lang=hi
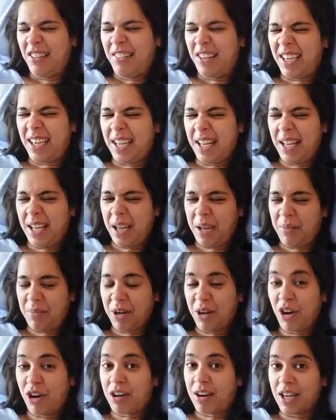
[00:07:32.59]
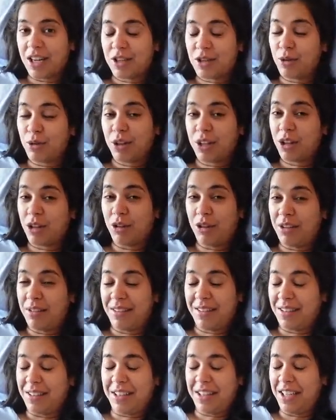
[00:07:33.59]
वेटिंग गेम है कॉन्ट्रैक्शन होती है
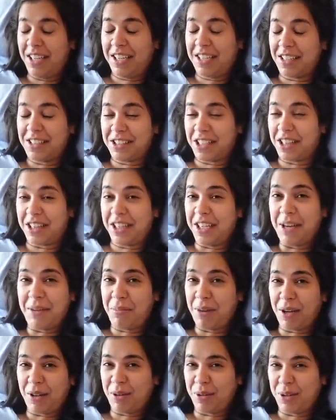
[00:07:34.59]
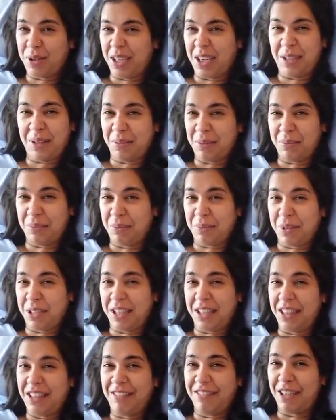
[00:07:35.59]
तो निकल जाती है एक बार तो जान
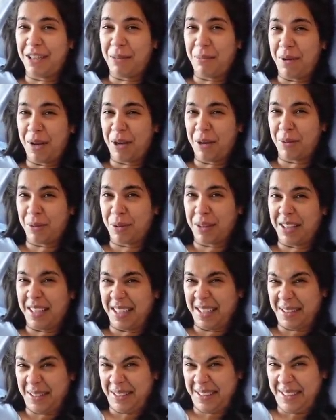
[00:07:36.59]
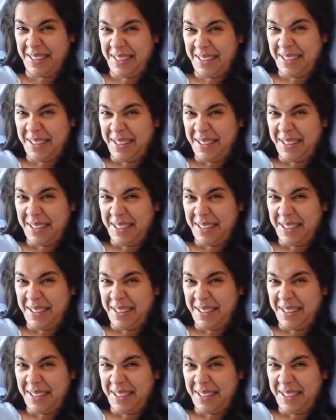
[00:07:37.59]
गंदी वाली पेन होती है